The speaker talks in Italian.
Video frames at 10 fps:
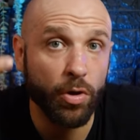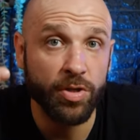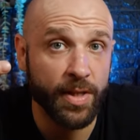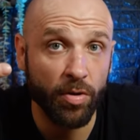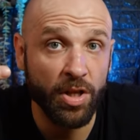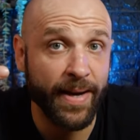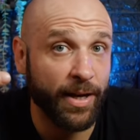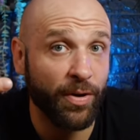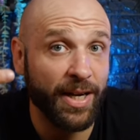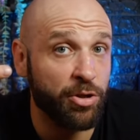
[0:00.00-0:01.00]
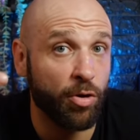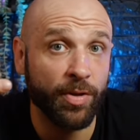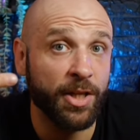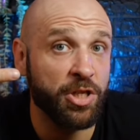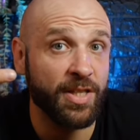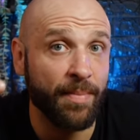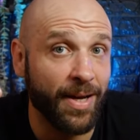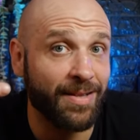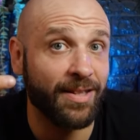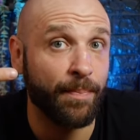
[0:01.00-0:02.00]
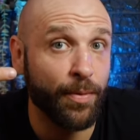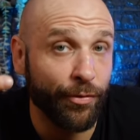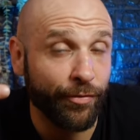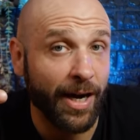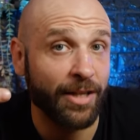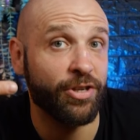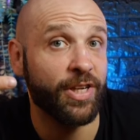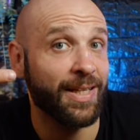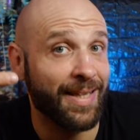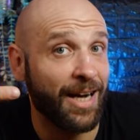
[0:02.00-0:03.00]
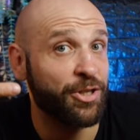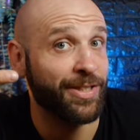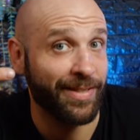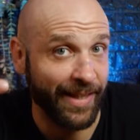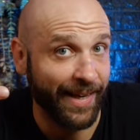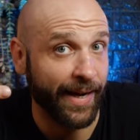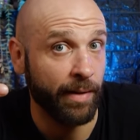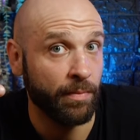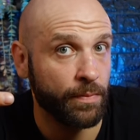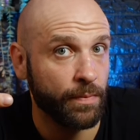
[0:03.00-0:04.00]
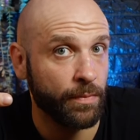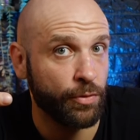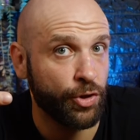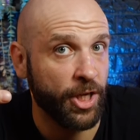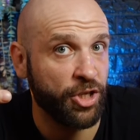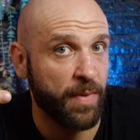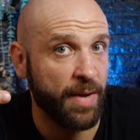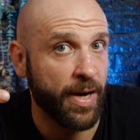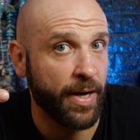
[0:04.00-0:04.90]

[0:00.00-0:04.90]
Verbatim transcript: costano di meno e sono decisamente più facili da gestire. Change My